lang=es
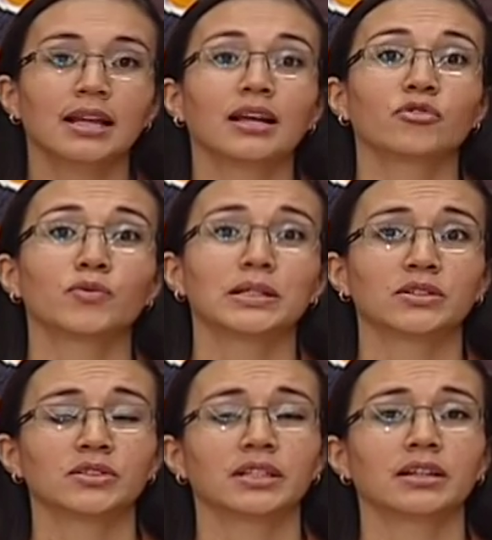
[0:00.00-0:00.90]
La
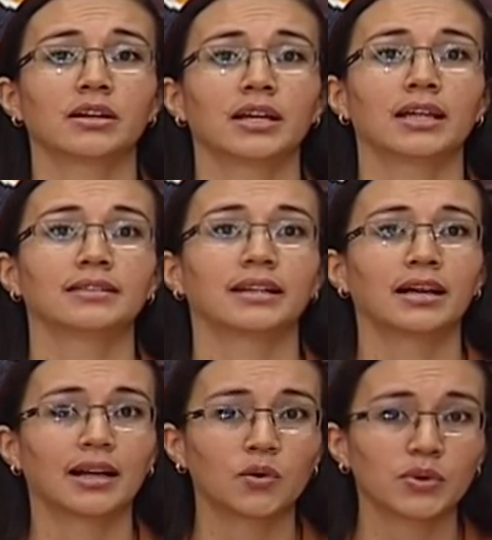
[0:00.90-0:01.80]
información se eh,
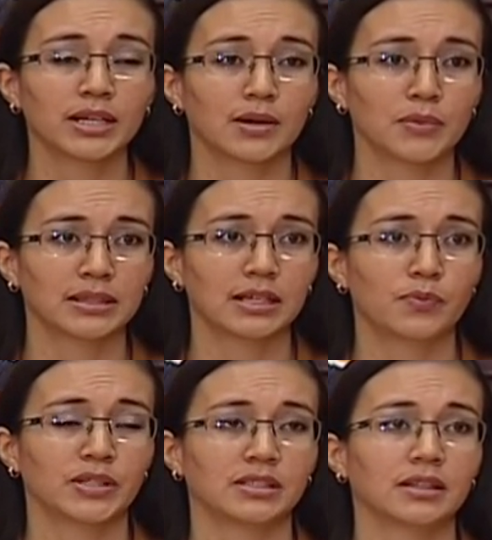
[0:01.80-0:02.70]
entregará únicamente
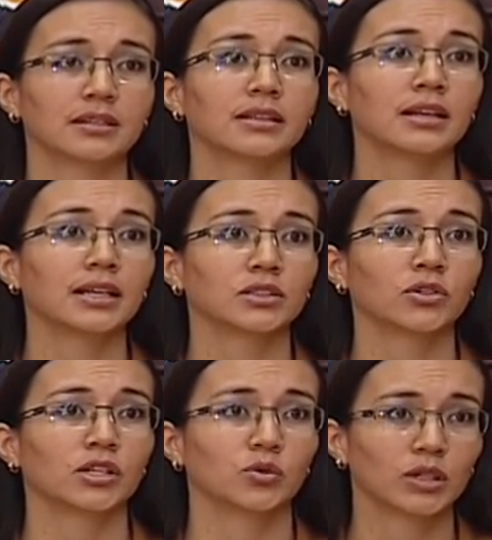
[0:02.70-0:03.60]
al presidente
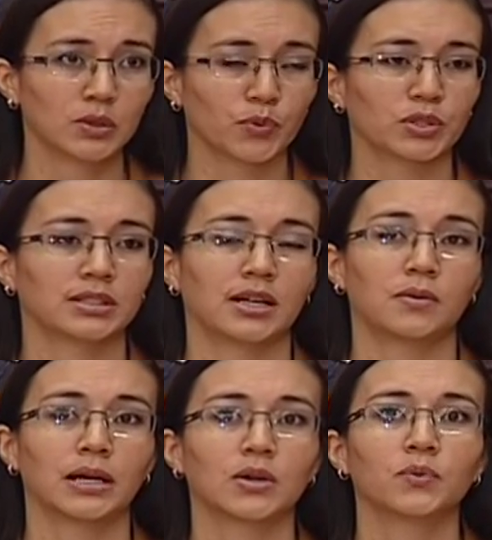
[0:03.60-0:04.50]
electo y a su equipo de
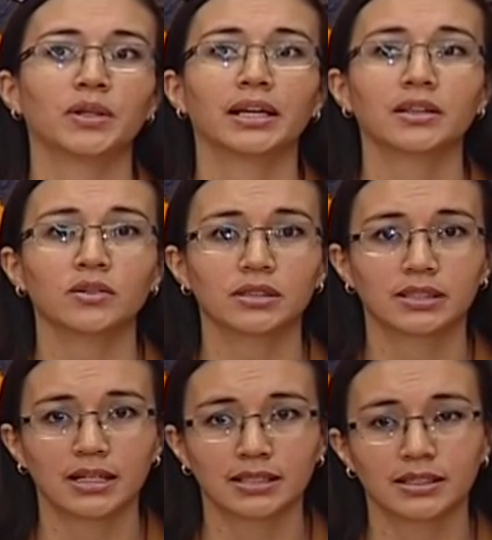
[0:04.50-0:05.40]
trabajo. Y aquí yo
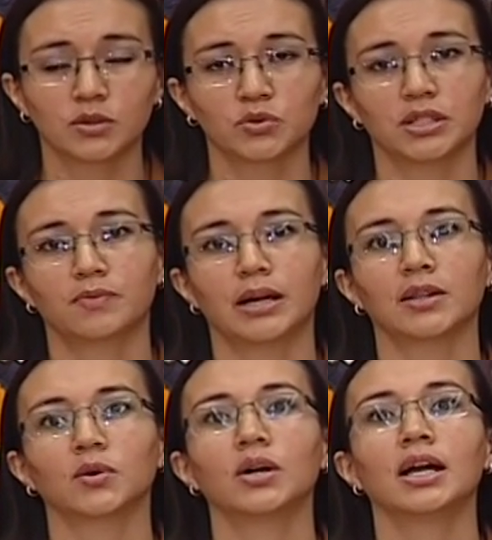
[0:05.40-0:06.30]
quisiera hacer un
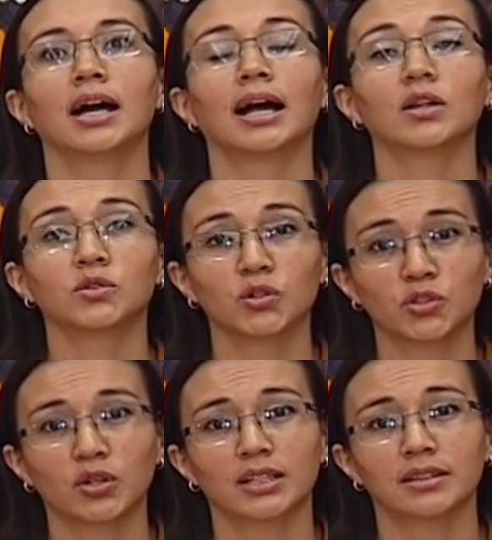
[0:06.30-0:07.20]
llamado a los
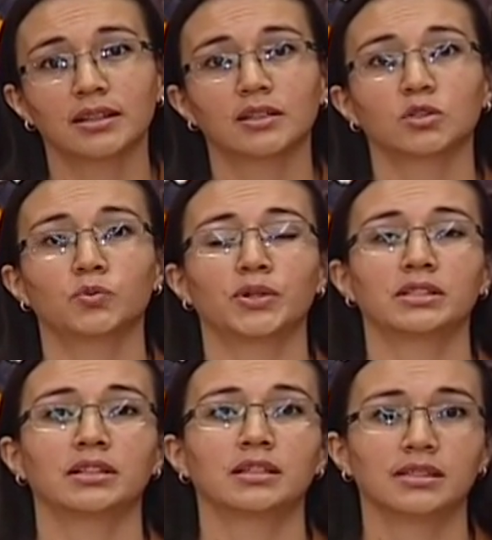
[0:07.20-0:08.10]
ocho candidatos
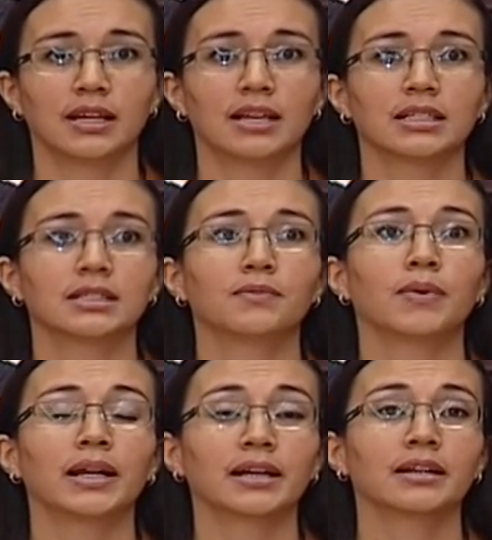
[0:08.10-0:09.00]
presidenciales
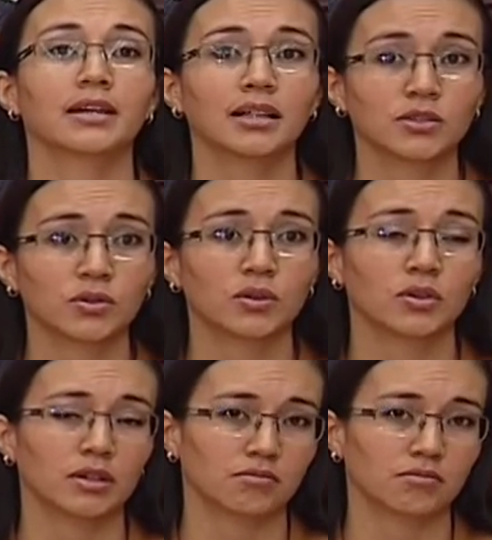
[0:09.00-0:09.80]
para que en caso